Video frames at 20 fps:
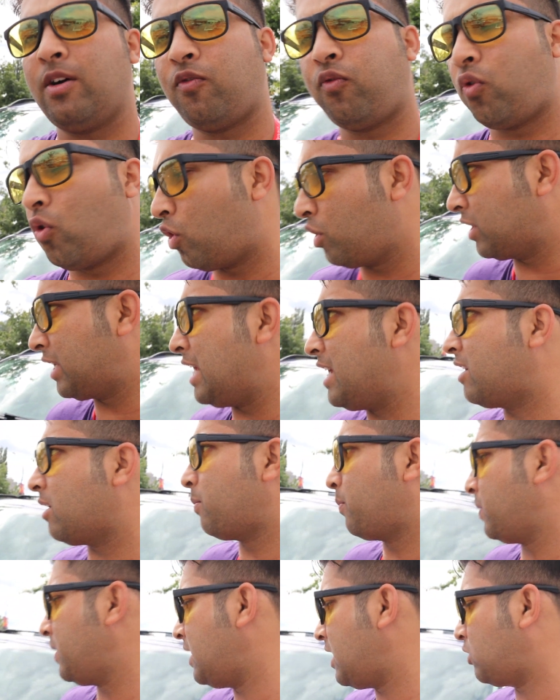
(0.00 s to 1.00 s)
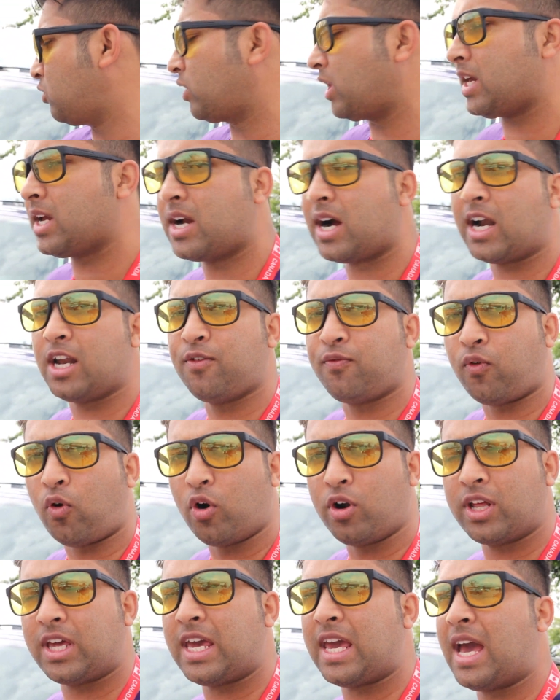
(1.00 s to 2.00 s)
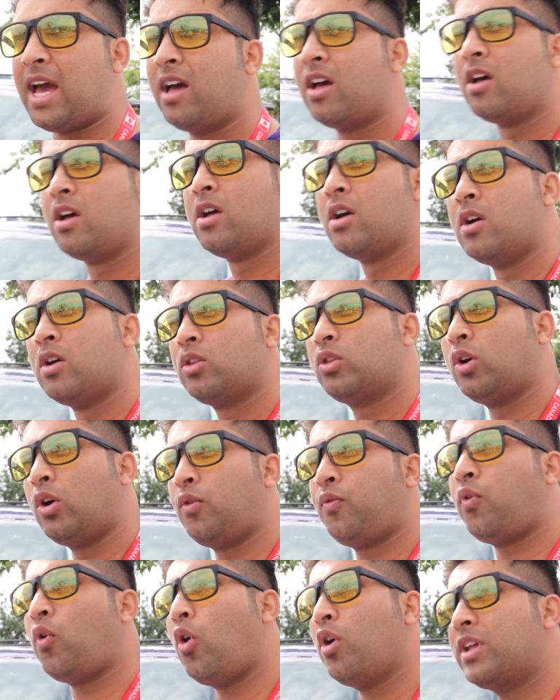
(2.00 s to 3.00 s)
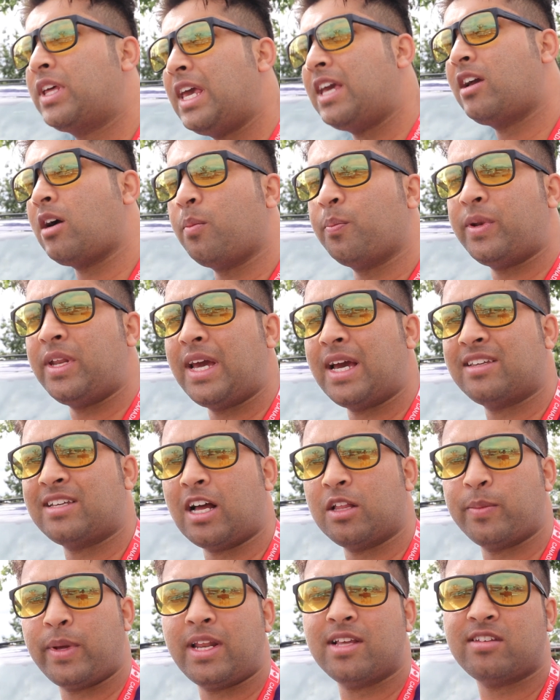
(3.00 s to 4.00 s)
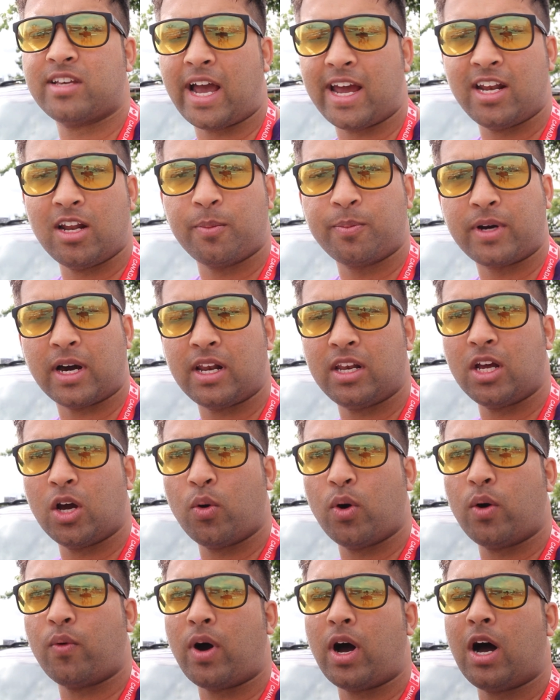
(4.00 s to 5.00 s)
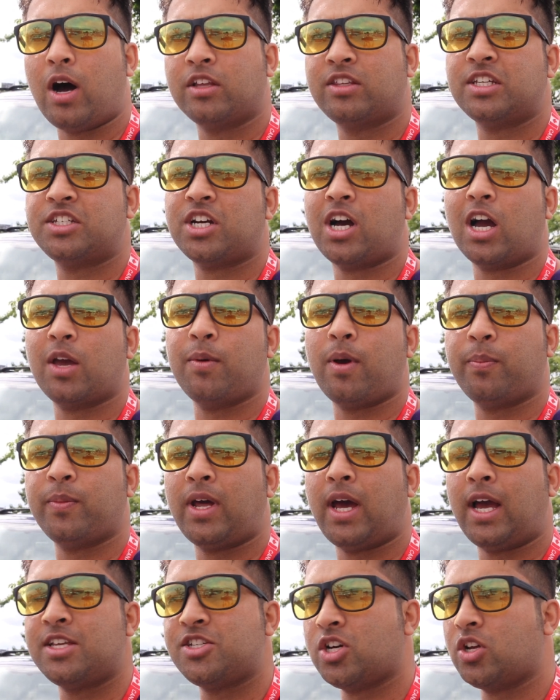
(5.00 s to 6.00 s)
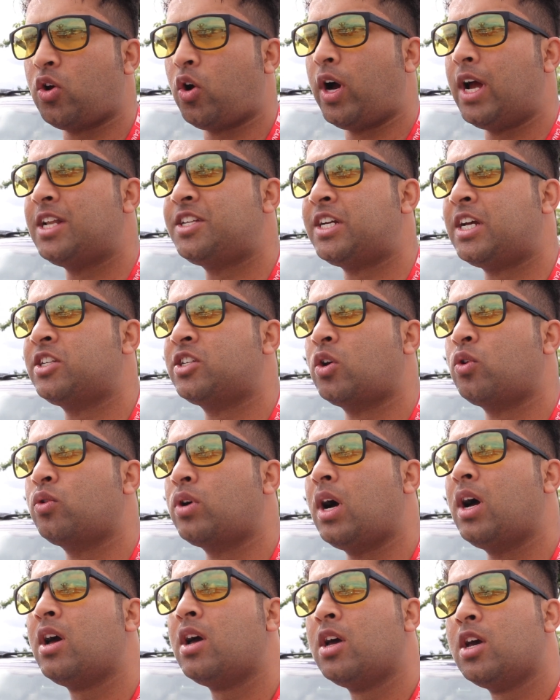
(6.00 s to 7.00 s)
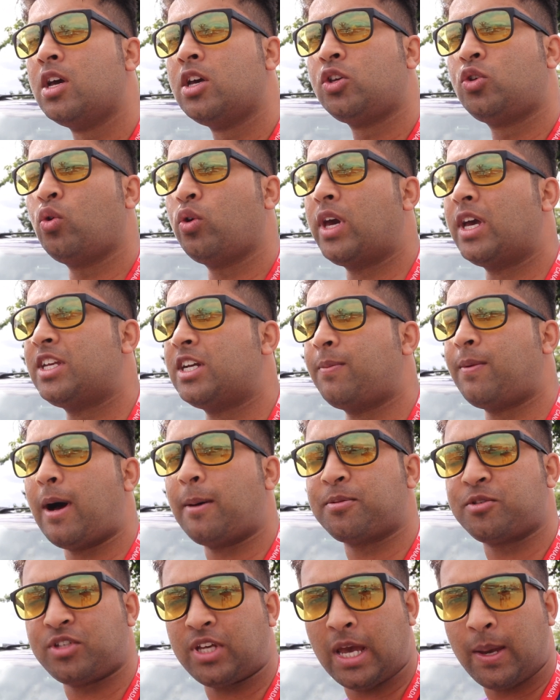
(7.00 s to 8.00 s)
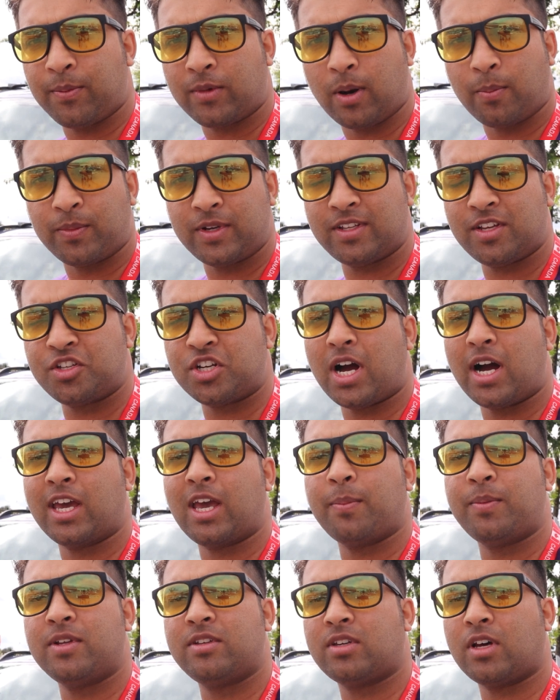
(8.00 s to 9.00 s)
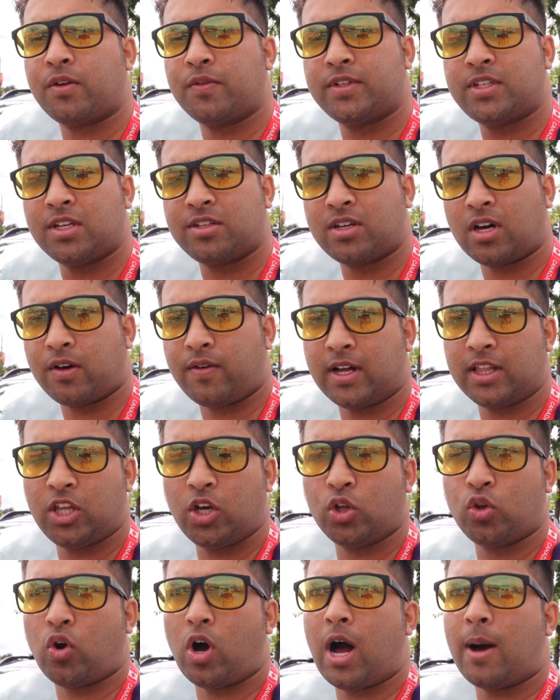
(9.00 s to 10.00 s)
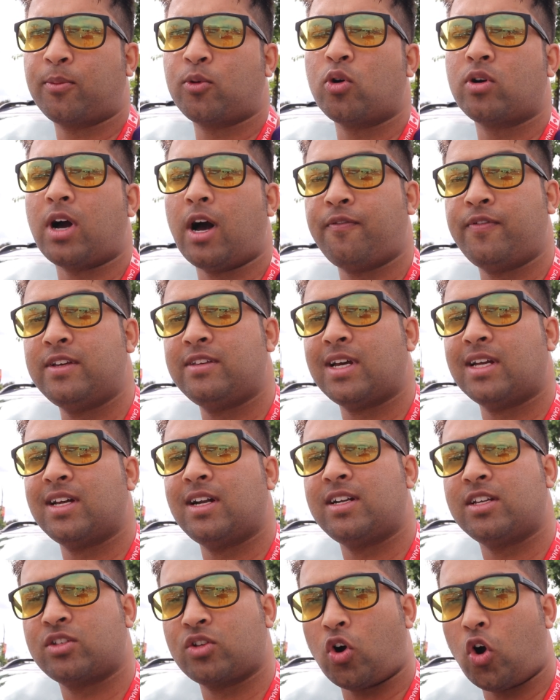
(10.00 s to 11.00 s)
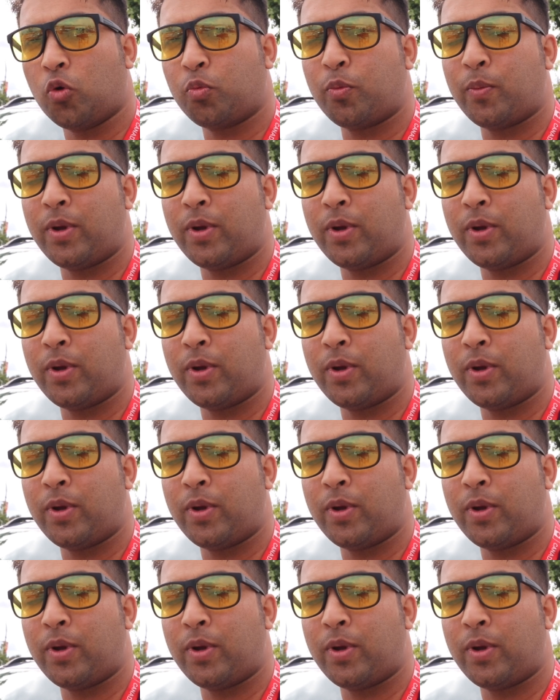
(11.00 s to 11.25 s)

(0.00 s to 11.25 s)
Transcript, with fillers: फोर्ड की कंपनी है क्योंकि ये गाड़ी फोर्ड की है तो फोर्ड की कंपनी के साथ मैंने साइन अप कर लिया हुआ है वहाँ से जाके मैं अपना इंजन ऑयल चेंज करूँगा क्योंकि जब आप सेम कंपनी से जाके अपनी सर्विसेज करवाते हो तो आपको काफ़ी ज़्यादा डिस्काउंट